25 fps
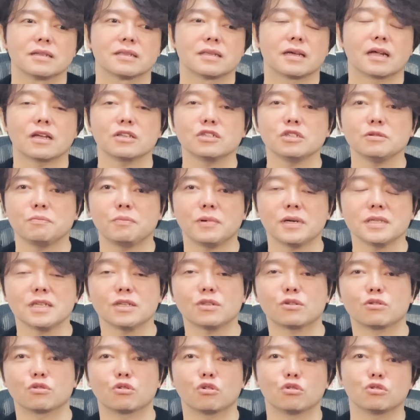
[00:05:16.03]
ななじゅっ
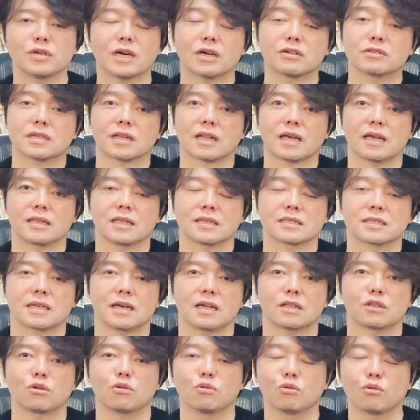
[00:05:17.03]
パーセント は余裕あるじゃないです
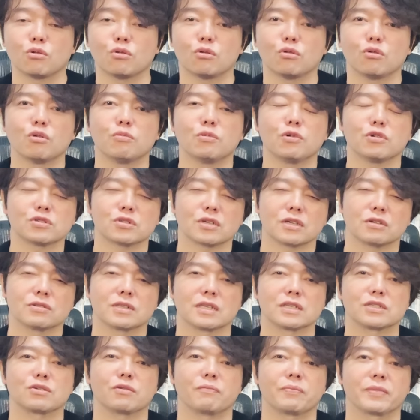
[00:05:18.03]
かと思う人いるん
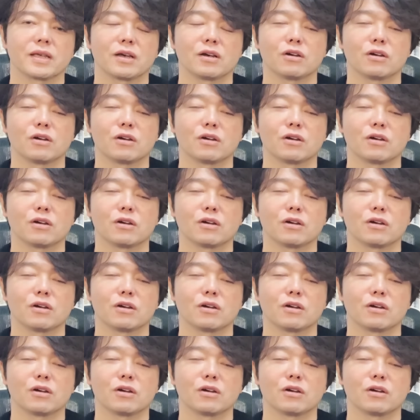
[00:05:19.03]
ですよ。